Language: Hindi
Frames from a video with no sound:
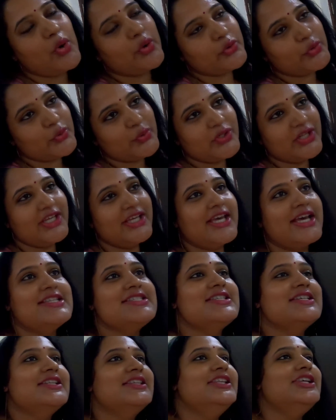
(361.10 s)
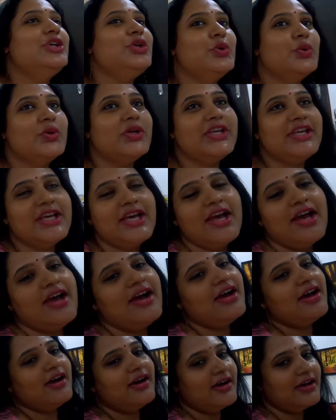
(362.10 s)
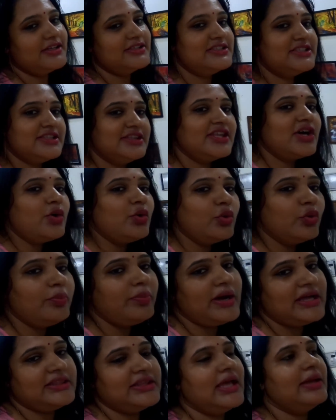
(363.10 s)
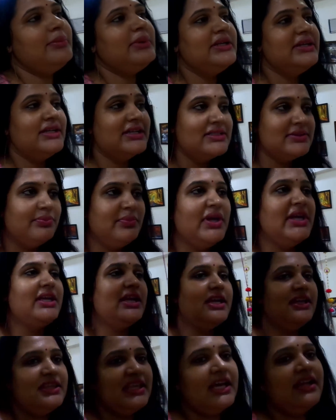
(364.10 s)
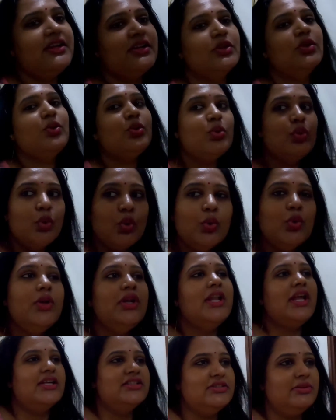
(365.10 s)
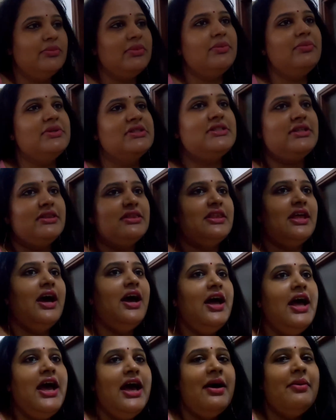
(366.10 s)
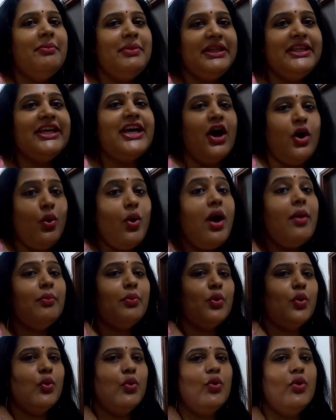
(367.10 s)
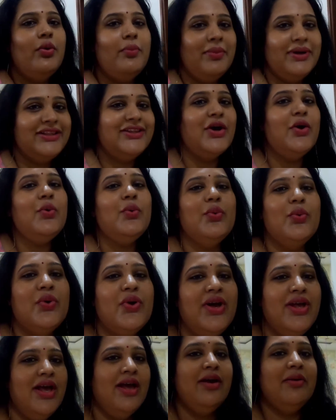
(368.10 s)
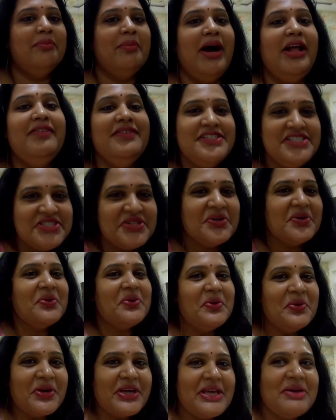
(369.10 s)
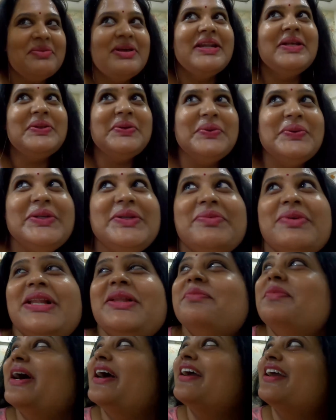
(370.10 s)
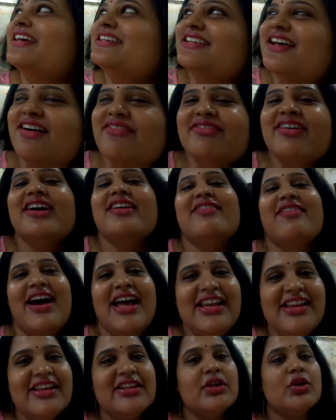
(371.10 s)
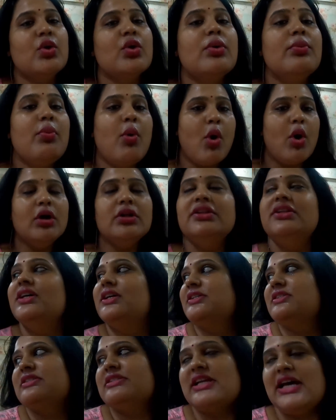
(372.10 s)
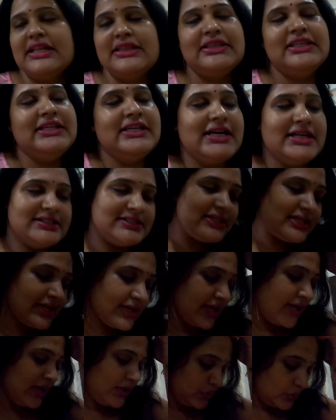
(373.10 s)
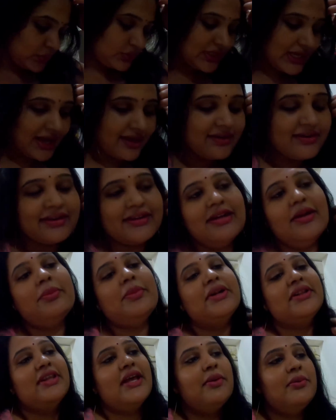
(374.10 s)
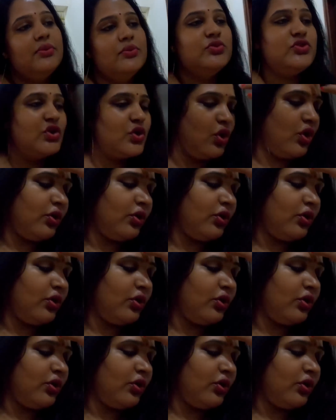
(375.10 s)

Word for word: बहुत तो नहीं कह सकती क्योंकि जितना हो पाता है मैं डस्ट मैं यही ध्यान रखती हूँ धूल ना जमे बस इतना मैं दिखाऊँ आपको बताऊँ मालवा जी को रोक के मैंने दो दिन पहले पंखे साफ करवा लिया था क्योंकि बहुत डस्ट आती है यहाँ से तो ध्यान रखना पड़ता है अभी मुझे